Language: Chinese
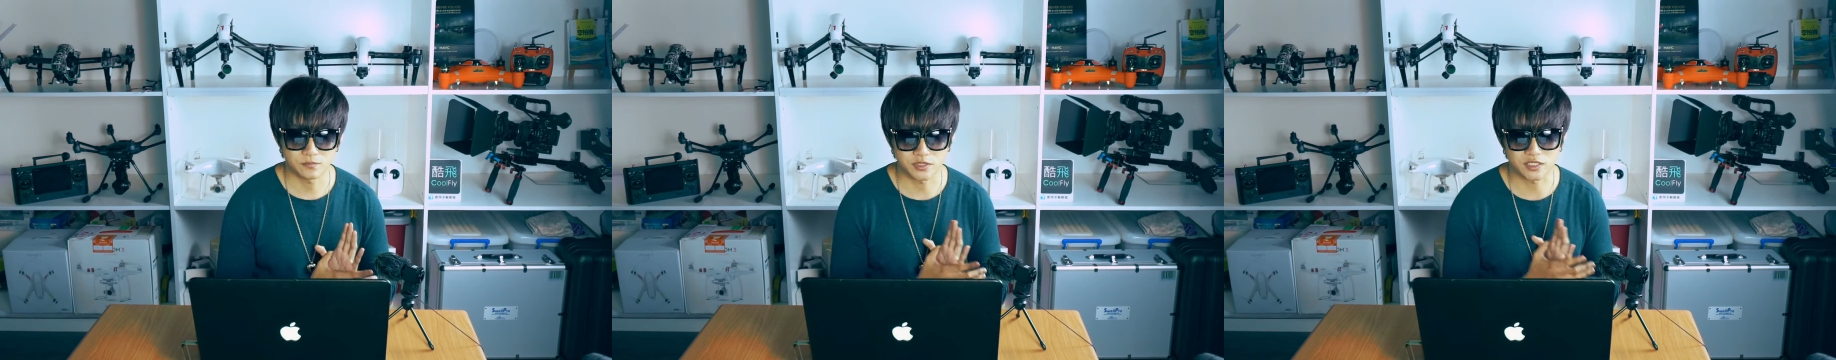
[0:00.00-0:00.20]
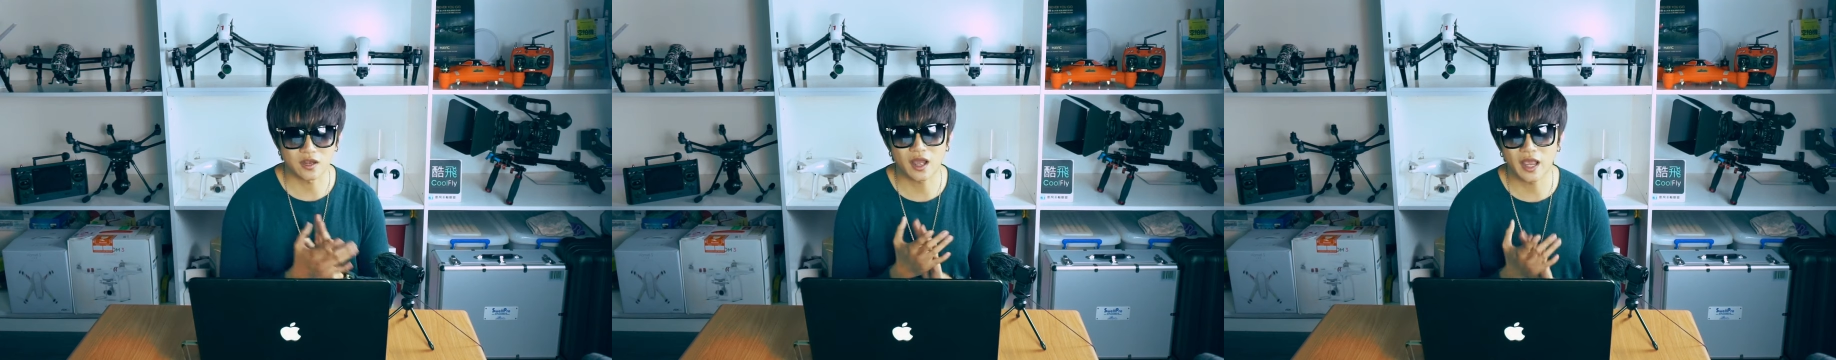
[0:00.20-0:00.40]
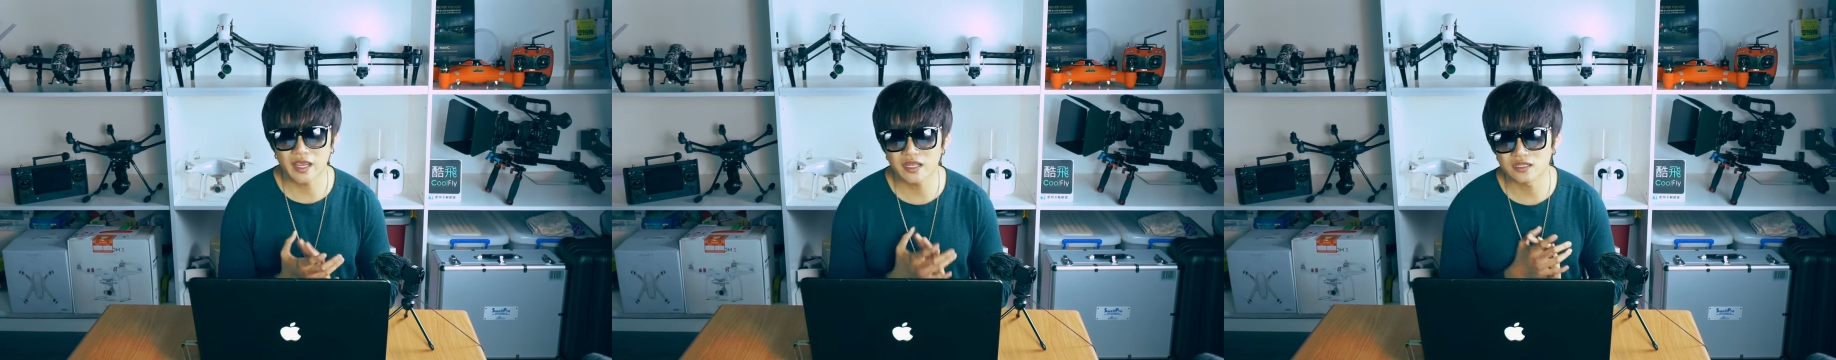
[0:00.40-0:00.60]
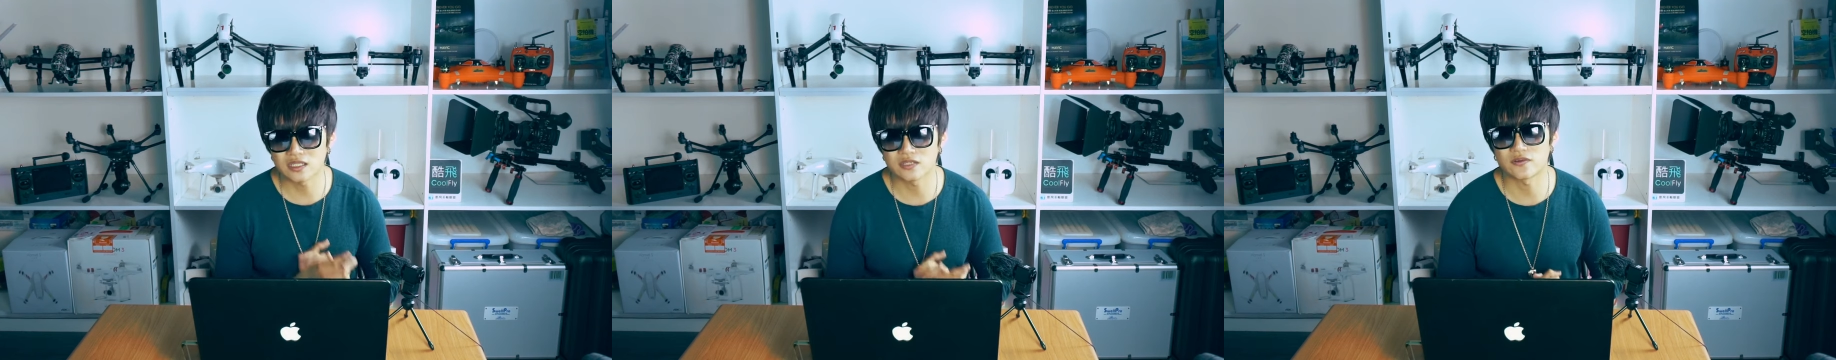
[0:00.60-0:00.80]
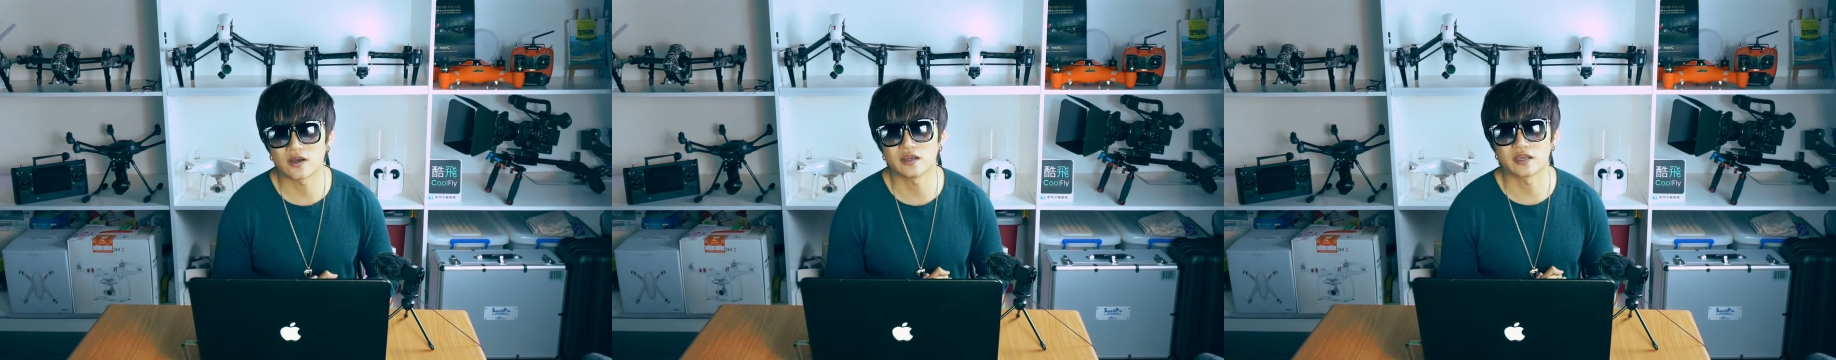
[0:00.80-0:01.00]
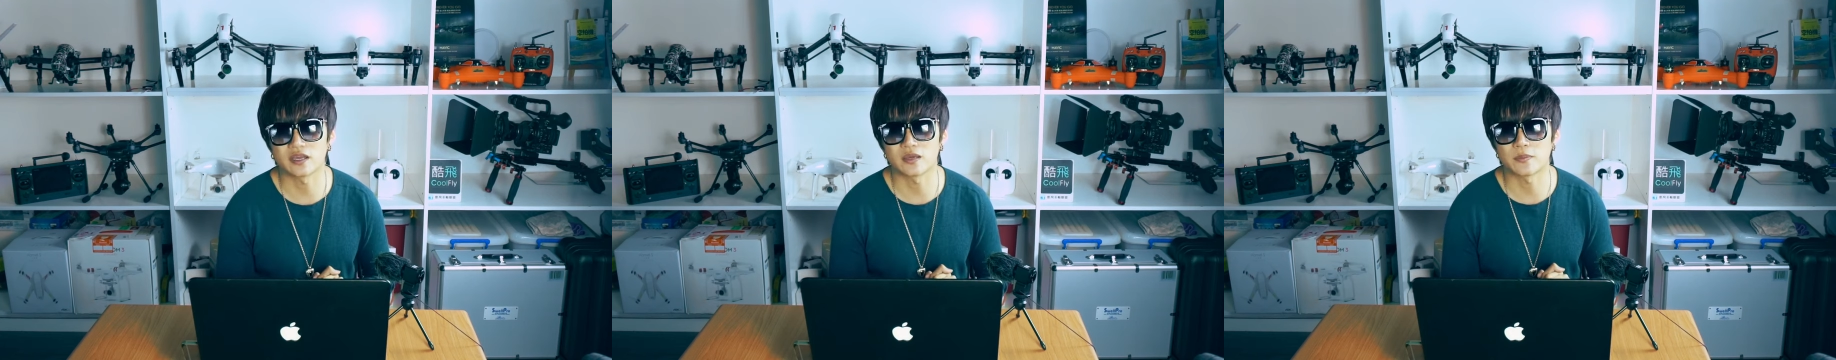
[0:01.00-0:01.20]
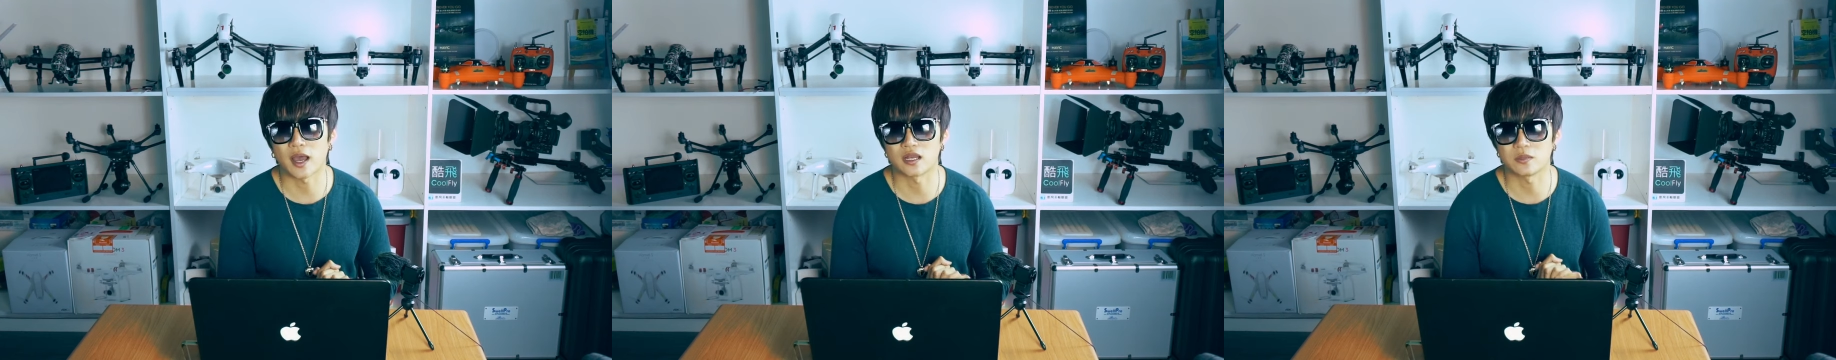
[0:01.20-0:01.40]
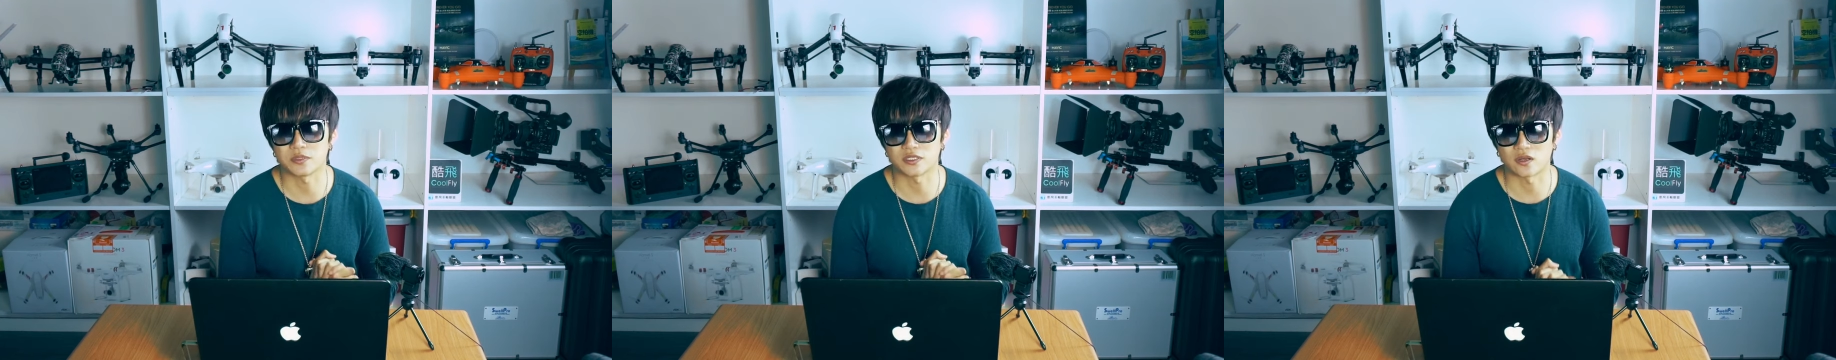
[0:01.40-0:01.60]
比较黑的地方也可以
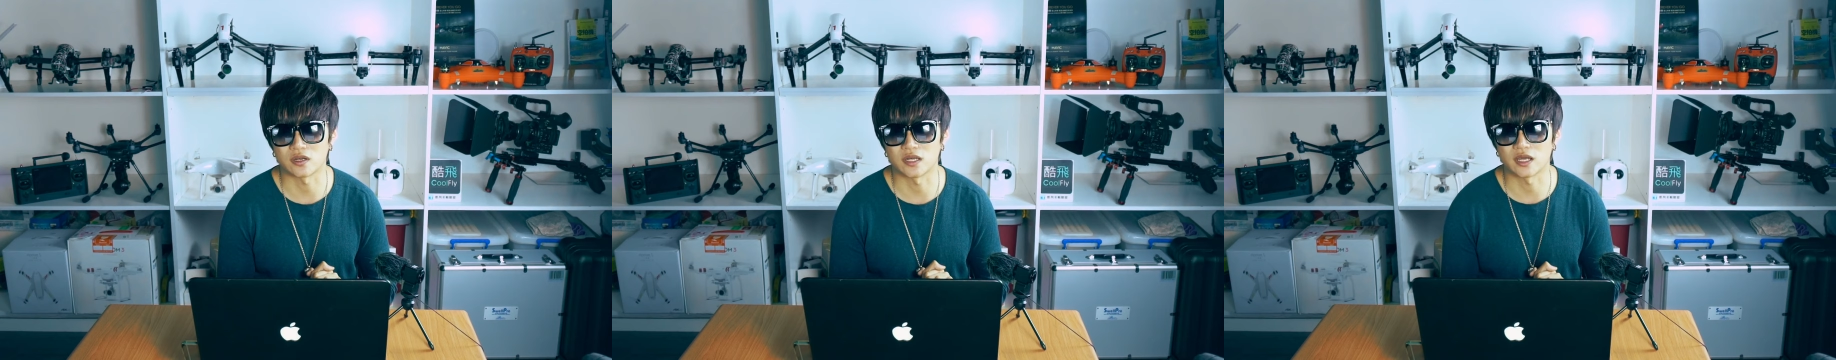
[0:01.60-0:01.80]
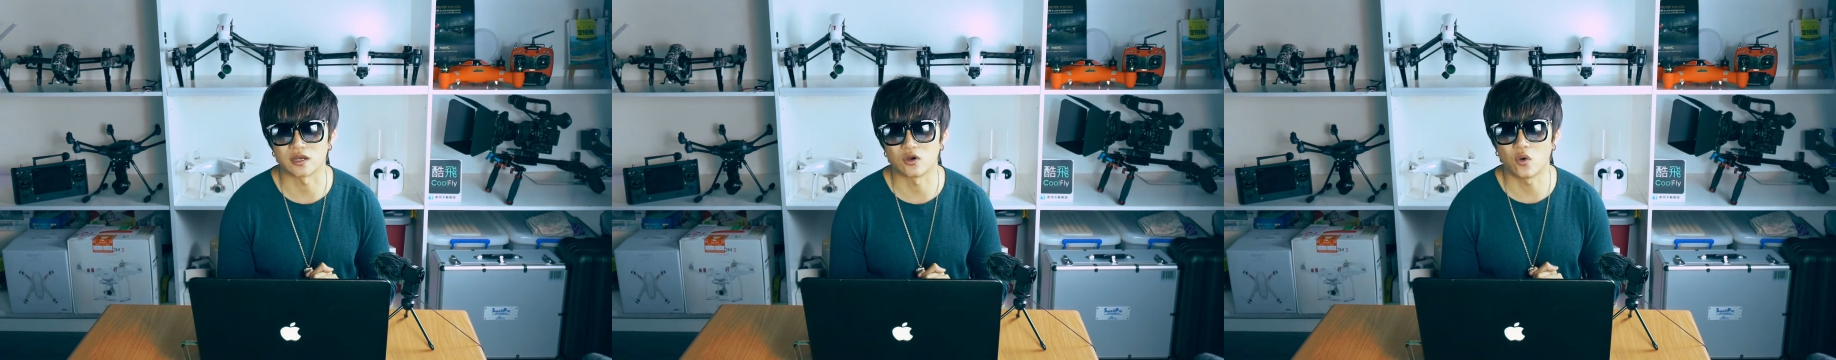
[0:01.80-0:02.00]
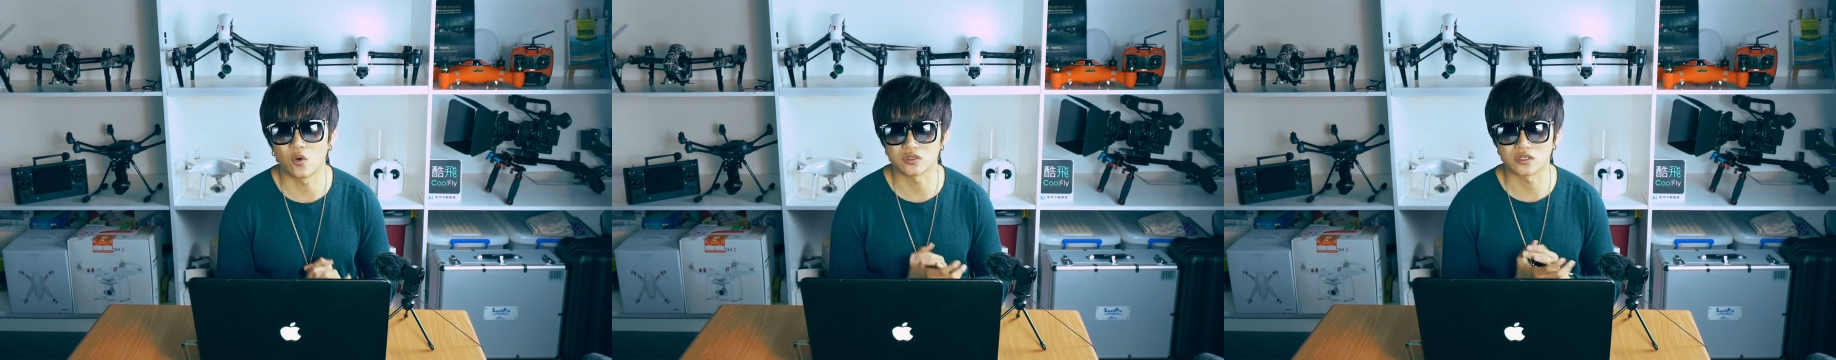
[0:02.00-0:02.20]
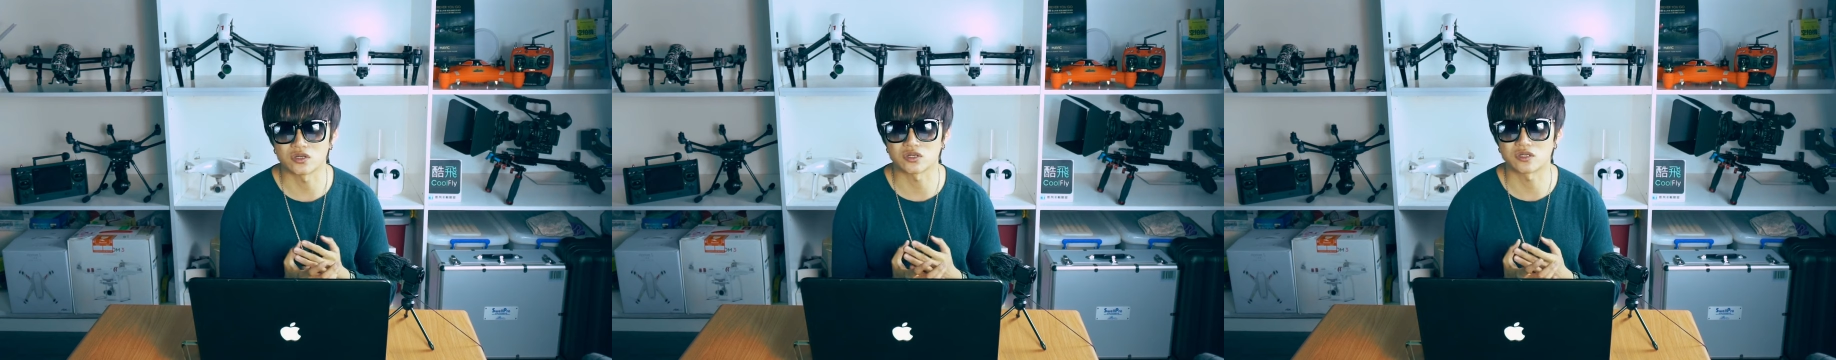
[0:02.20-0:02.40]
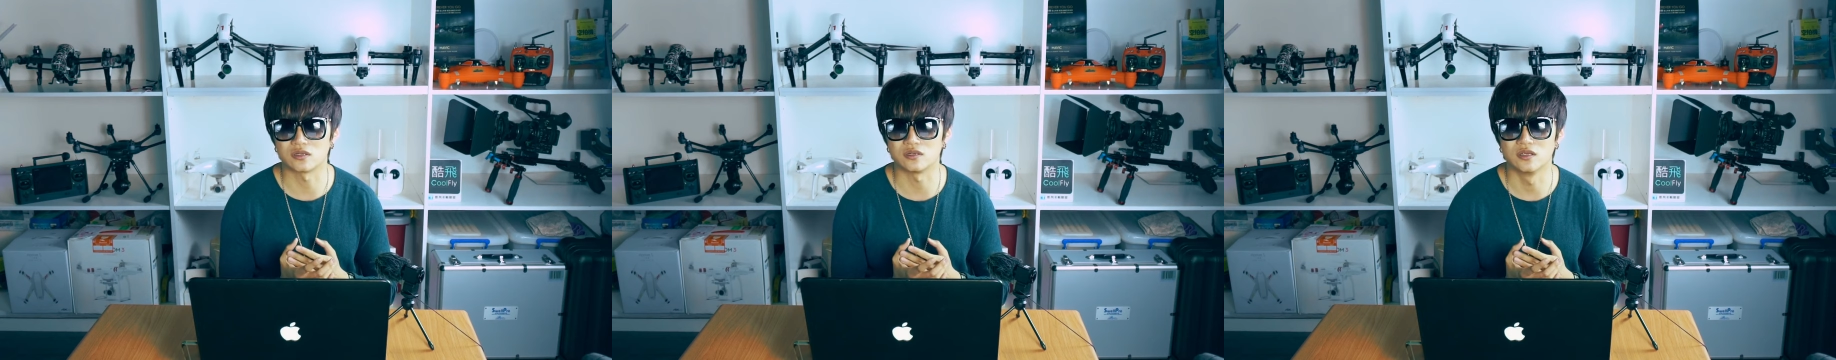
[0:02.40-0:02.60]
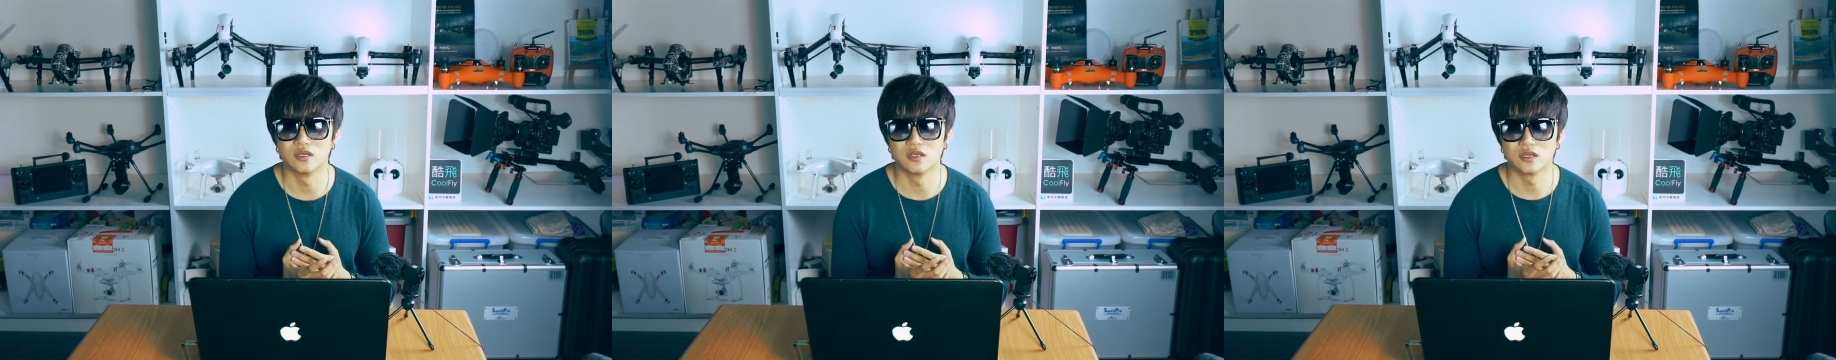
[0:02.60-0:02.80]
拍得比较亮，或者是。